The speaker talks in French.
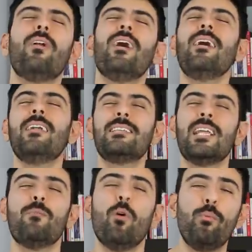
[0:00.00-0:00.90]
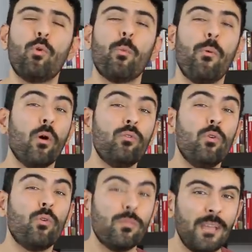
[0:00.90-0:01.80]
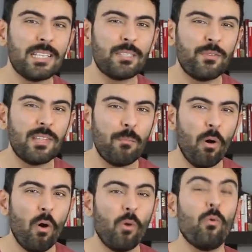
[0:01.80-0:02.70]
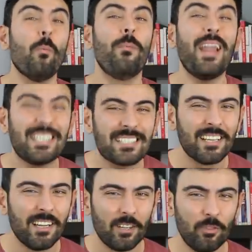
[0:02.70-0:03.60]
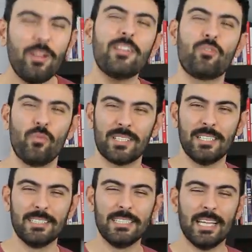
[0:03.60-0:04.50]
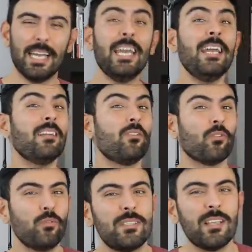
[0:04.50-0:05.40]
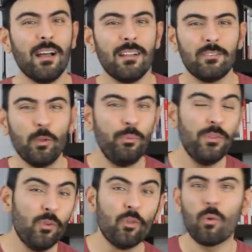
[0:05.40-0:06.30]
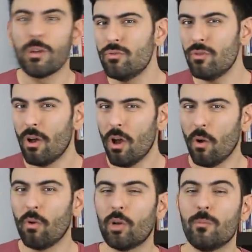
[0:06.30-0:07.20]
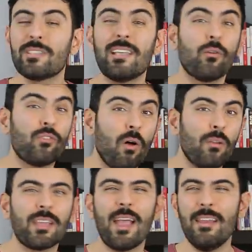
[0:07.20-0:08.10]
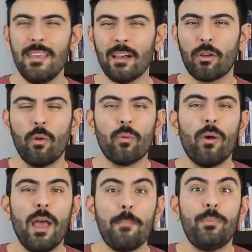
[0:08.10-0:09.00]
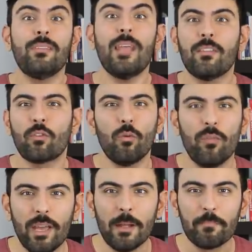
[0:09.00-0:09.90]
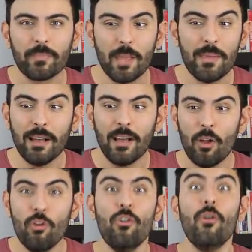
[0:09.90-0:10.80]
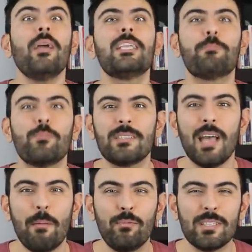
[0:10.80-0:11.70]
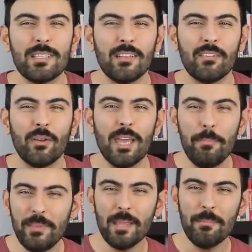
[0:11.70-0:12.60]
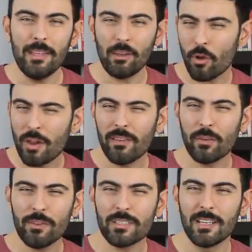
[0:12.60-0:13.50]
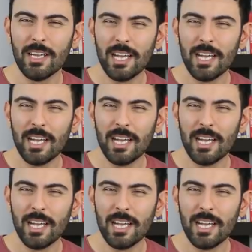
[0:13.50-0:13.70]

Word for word: voilà les éléments pour comprendre le contexte finalement complexe de la chose. Hein. Et dans tout ça, depuis 2-3 jours, on commence à entendre et à lire que l'on aurait peut-être trouvé eh bien, le responsable de cette euh, épidémie coronavirus